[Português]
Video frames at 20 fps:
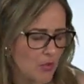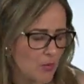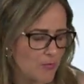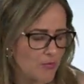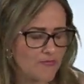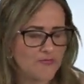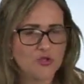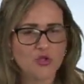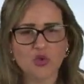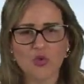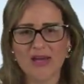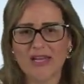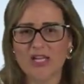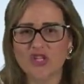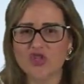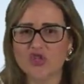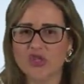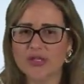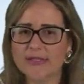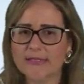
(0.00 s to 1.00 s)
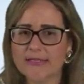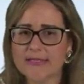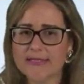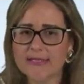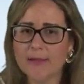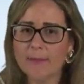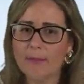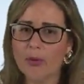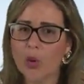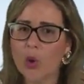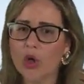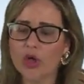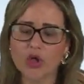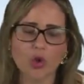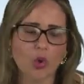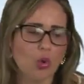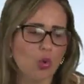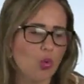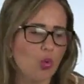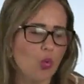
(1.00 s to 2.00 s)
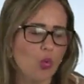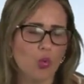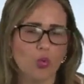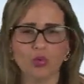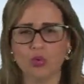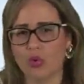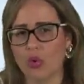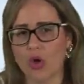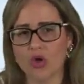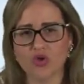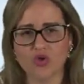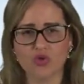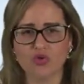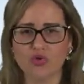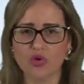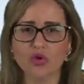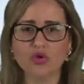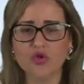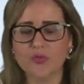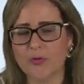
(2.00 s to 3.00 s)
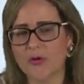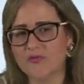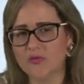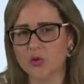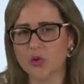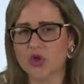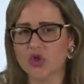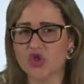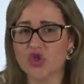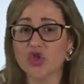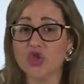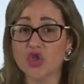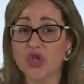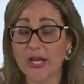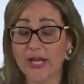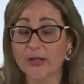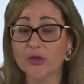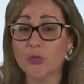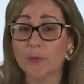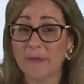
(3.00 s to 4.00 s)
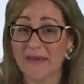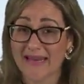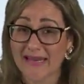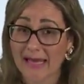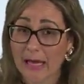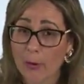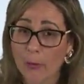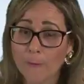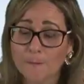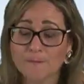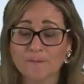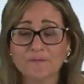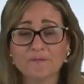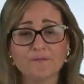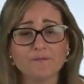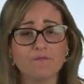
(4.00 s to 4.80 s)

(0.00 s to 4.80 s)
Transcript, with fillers: O professor Alexandre Zamboni ou com nossos outros professores de direito penal,